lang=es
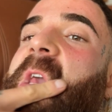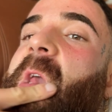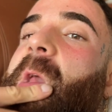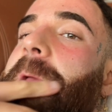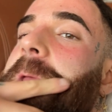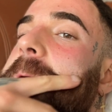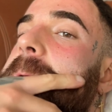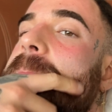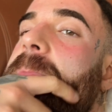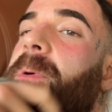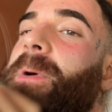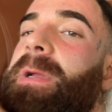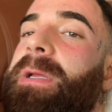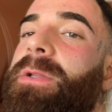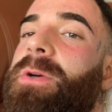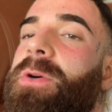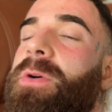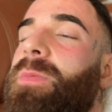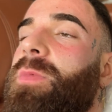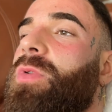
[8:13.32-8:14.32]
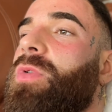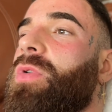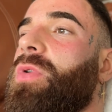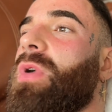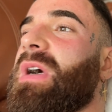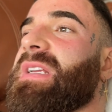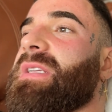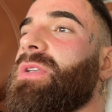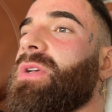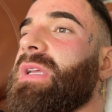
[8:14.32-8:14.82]
Y un poquito, ¿cómo
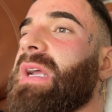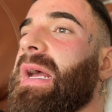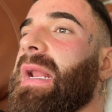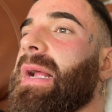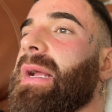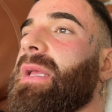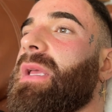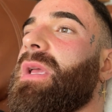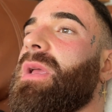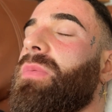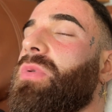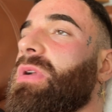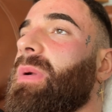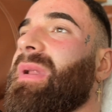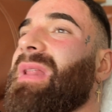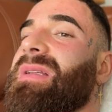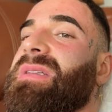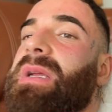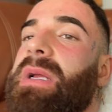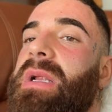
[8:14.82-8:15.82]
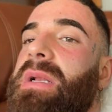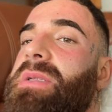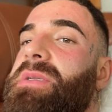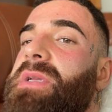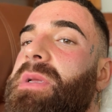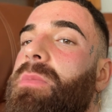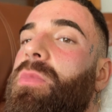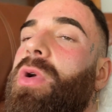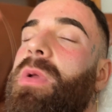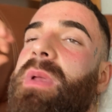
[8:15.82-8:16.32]
ha sido llegar aquí? Pues la verdad es que el
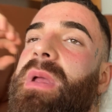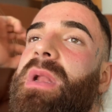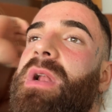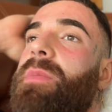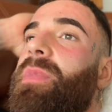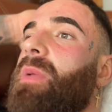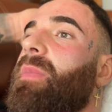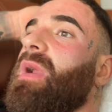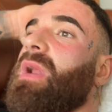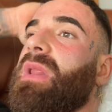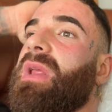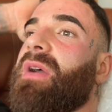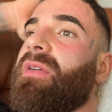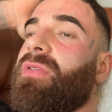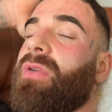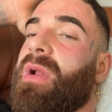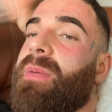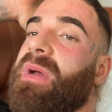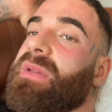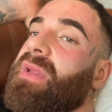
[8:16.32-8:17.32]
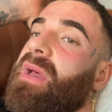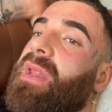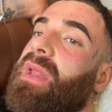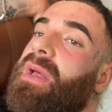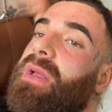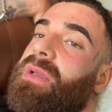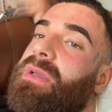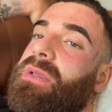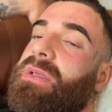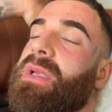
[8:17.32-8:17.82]
gym muy bien, el primer día fue una
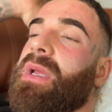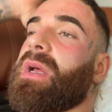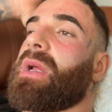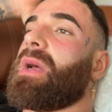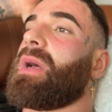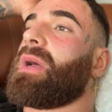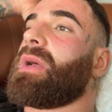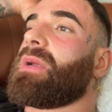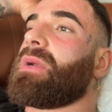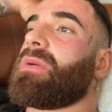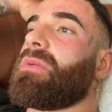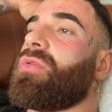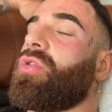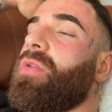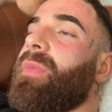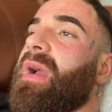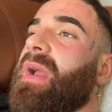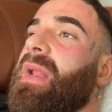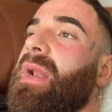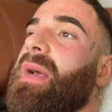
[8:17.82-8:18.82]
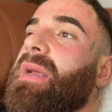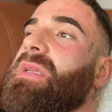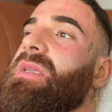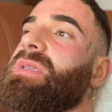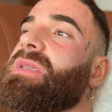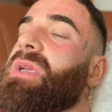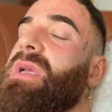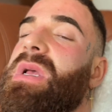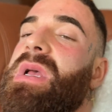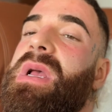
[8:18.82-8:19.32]
matada, ya lo imagináis.
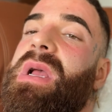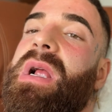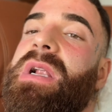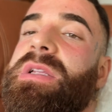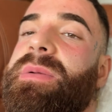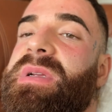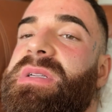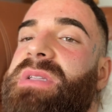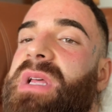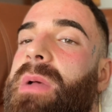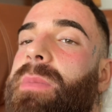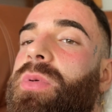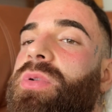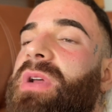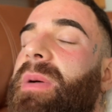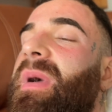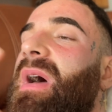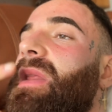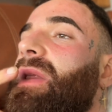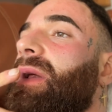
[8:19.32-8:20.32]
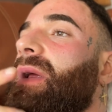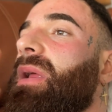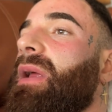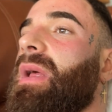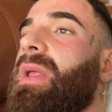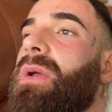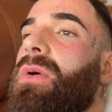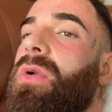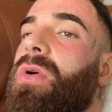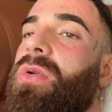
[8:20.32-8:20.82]
El gym está de puta madre, ya
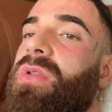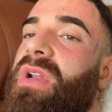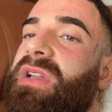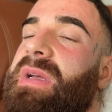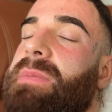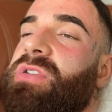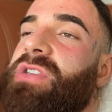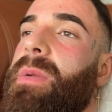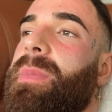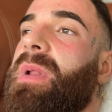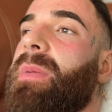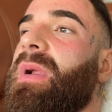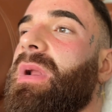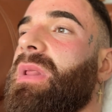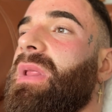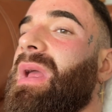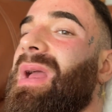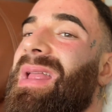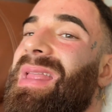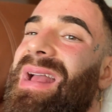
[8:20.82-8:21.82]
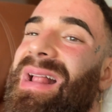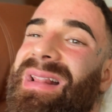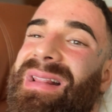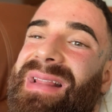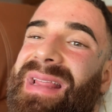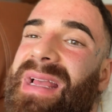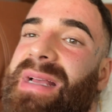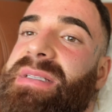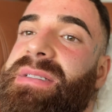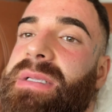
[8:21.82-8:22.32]
digo, lo contratamos el primer día y ya al
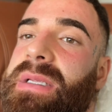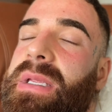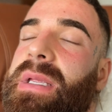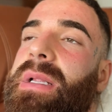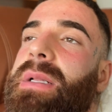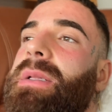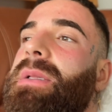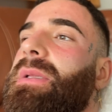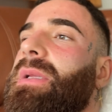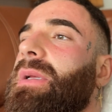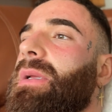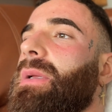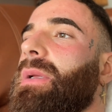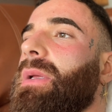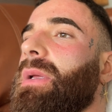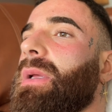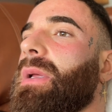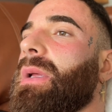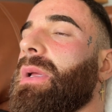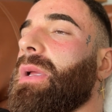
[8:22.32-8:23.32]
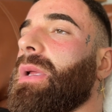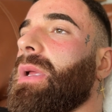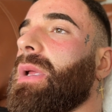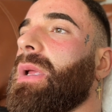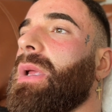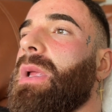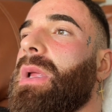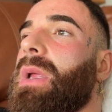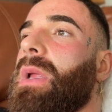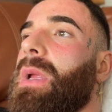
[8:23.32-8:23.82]
día siguiente,
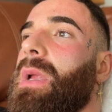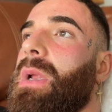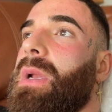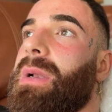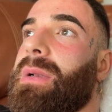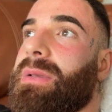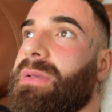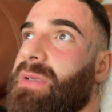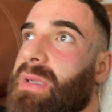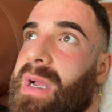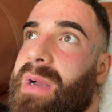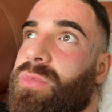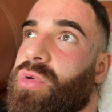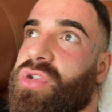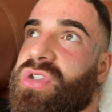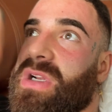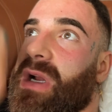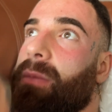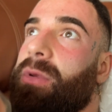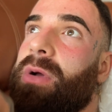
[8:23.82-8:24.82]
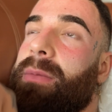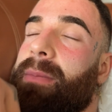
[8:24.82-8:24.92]
digamos, eh, en avión,